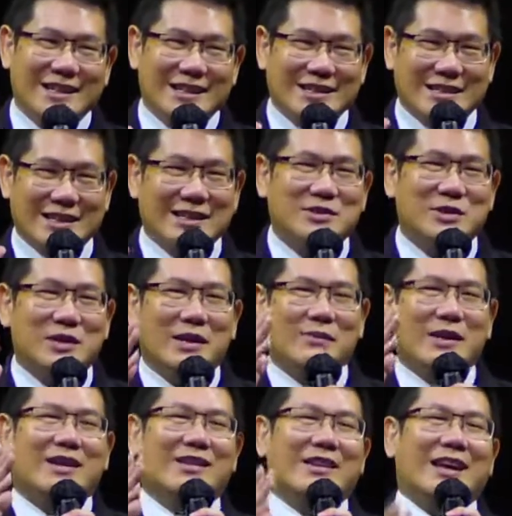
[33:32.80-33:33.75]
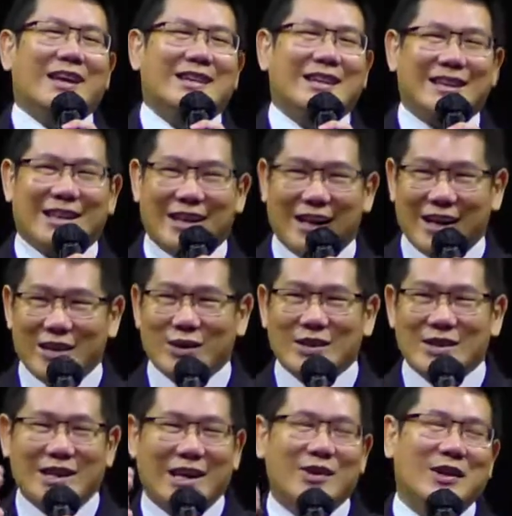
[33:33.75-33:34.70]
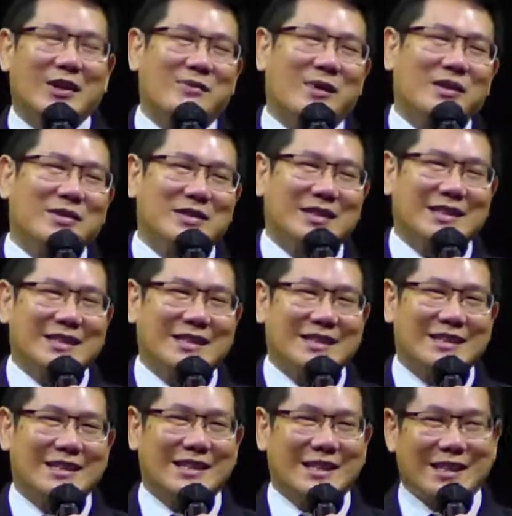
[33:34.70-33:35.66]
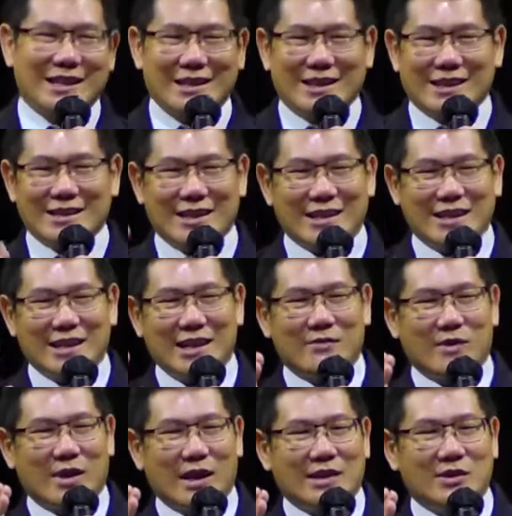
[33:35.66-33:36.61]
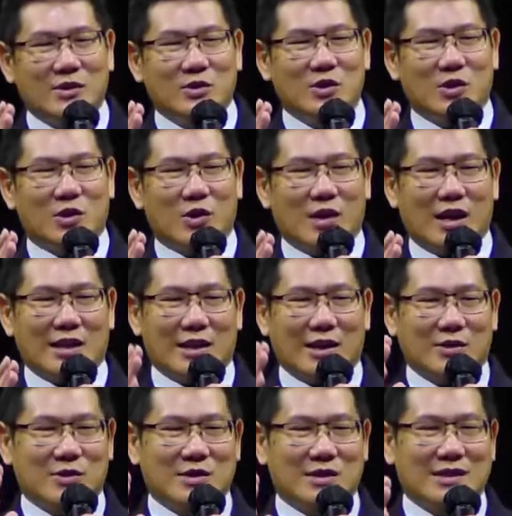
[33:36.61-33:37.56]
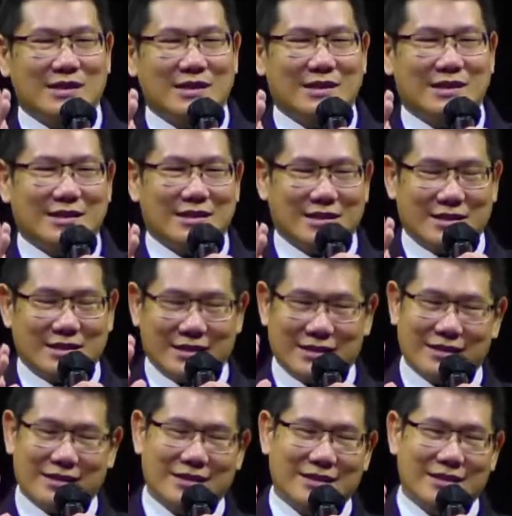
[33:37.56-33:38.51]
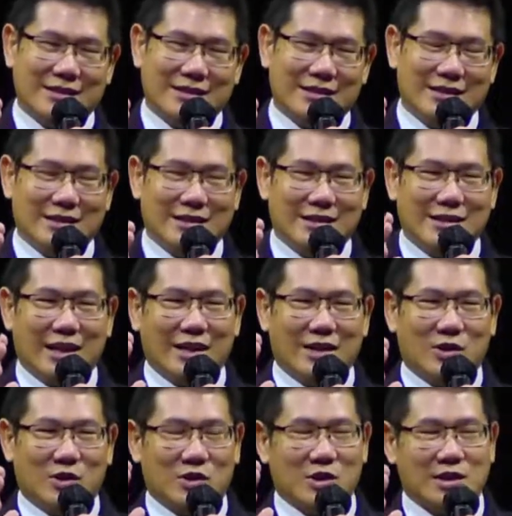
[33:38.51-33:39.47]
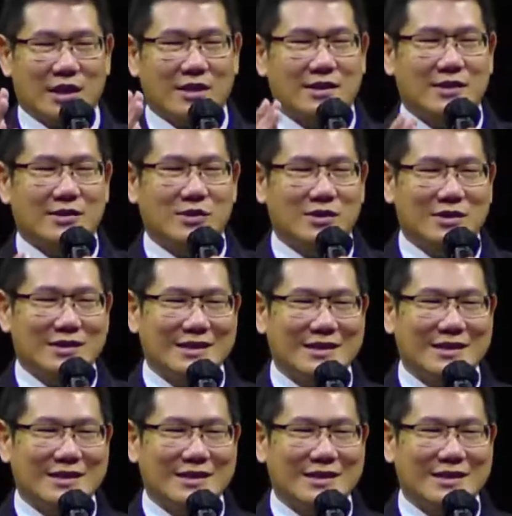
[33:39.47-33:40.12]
Saya sudah mengelaikan rayuan-rayuan maut ya. Saya tidak berani nunjuk orang takut uh, yang nonton tersinggung.